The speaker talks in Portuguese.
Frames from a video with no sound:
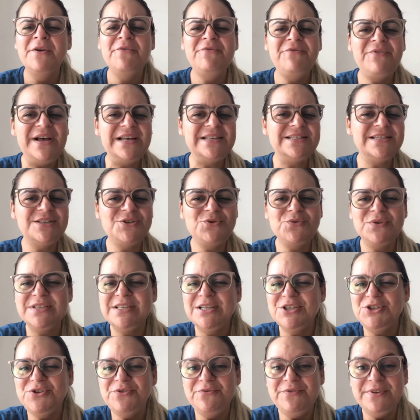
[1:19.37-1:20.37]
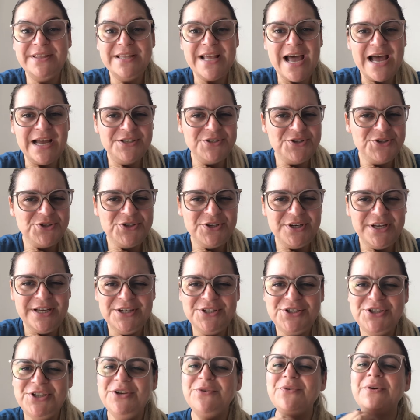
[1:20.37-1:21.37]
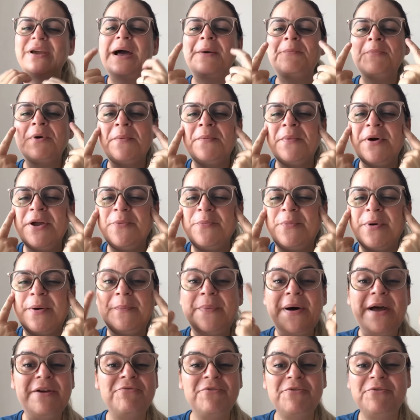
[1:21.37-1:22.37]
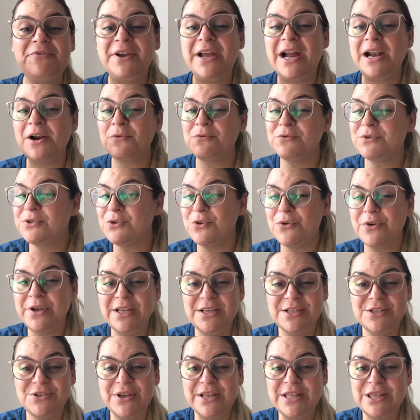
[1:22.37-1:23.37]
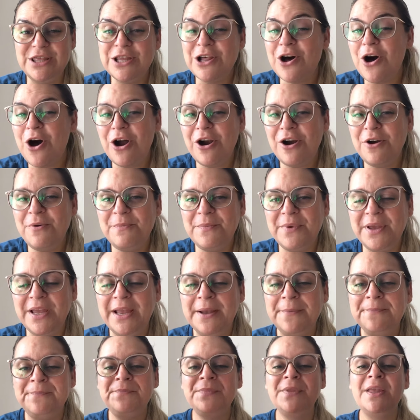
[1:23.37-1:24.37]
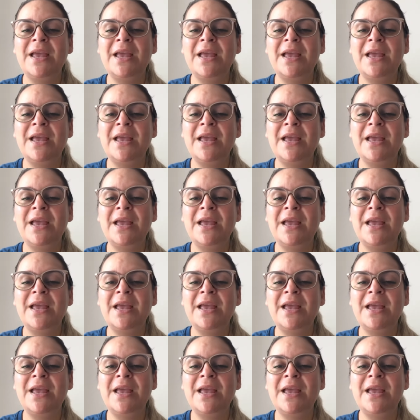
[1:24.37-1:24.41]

faça suas atividades direitinho que a mamãe e o papai vão ficar com um sorriso enorme.